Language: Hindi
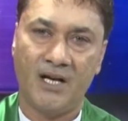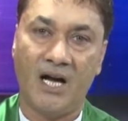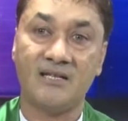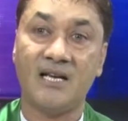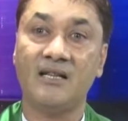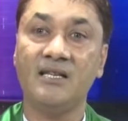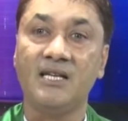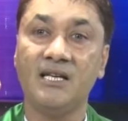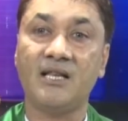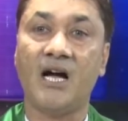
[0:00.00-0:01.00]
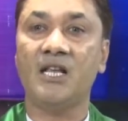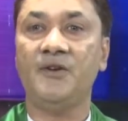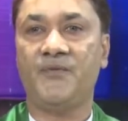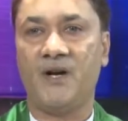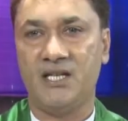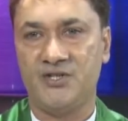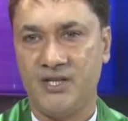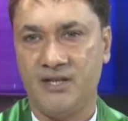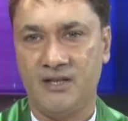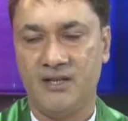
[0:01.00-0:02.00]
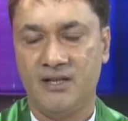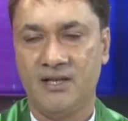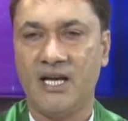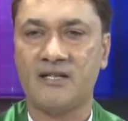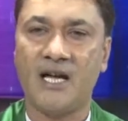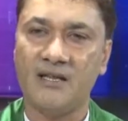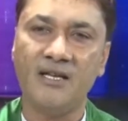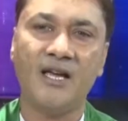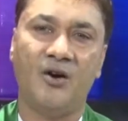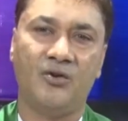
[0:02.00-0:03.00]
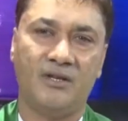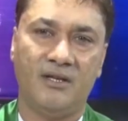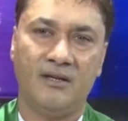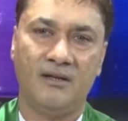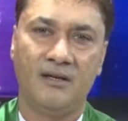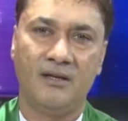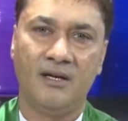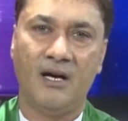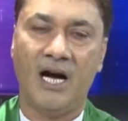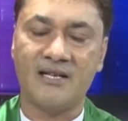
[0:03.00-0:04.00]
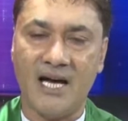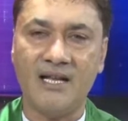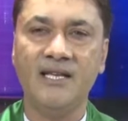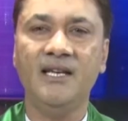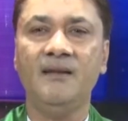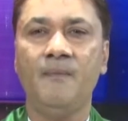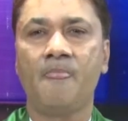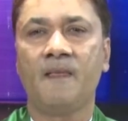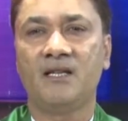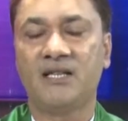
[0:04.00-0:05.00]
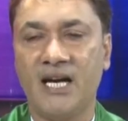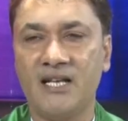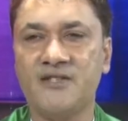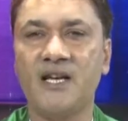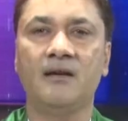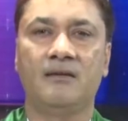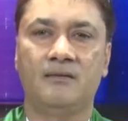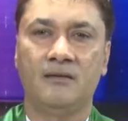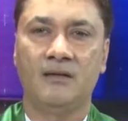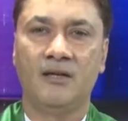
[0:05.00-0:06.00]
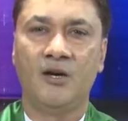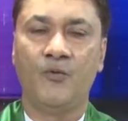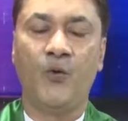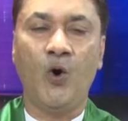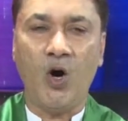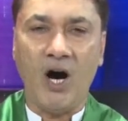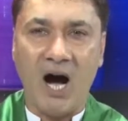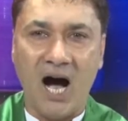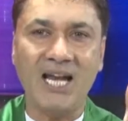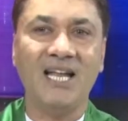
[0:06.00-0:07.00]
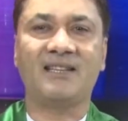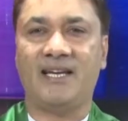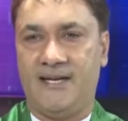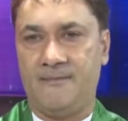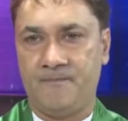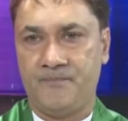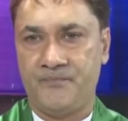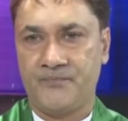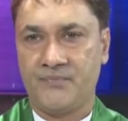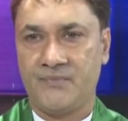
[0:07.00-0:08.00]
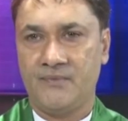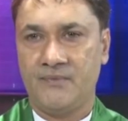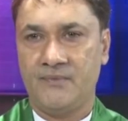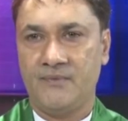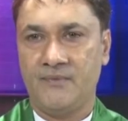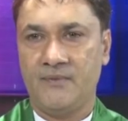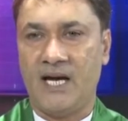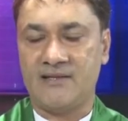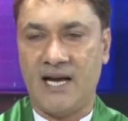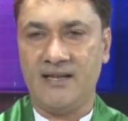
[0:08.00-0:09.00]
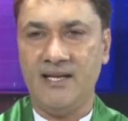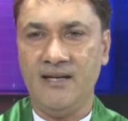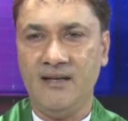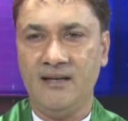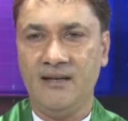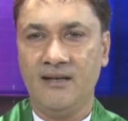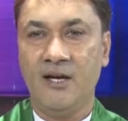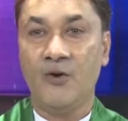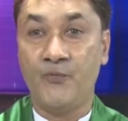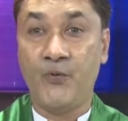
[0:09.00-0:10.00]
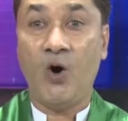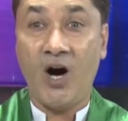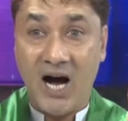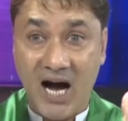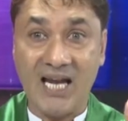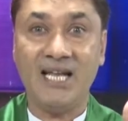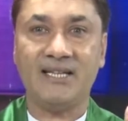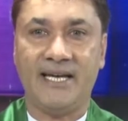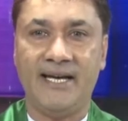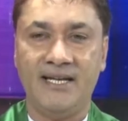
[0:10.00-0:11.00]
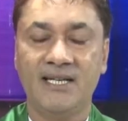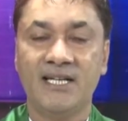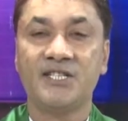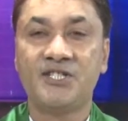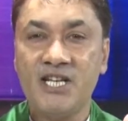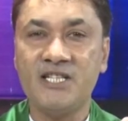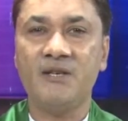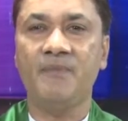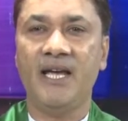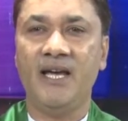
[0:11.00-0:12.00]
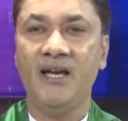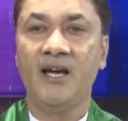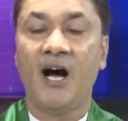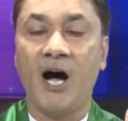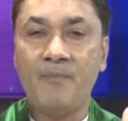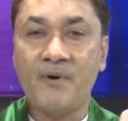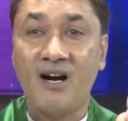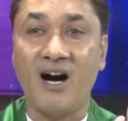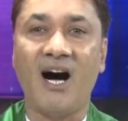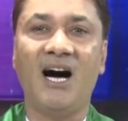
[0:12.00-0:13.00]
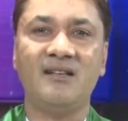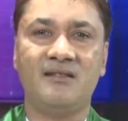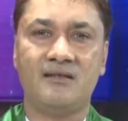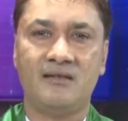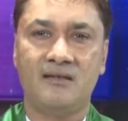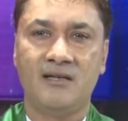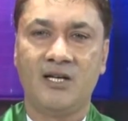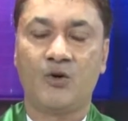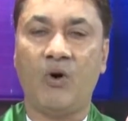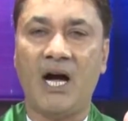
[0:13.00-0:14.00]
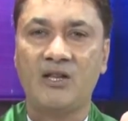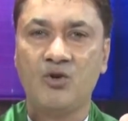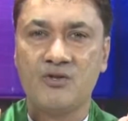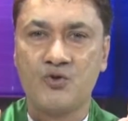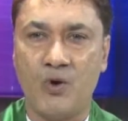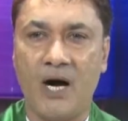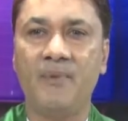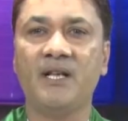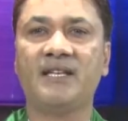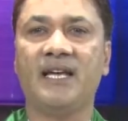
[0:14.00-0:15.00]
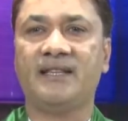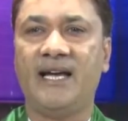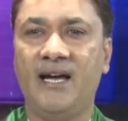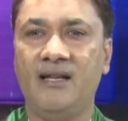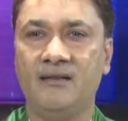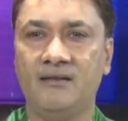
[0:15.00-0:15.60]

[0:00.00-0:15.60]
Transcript: आज़ादी की तारीफ आनी चाहिए कि आज़ादी क्या होती है आज़ादी दरअसल वो हालत है आज़ादी वो हालत है जिसमें हम ख़ास कायद जवाबत के तहत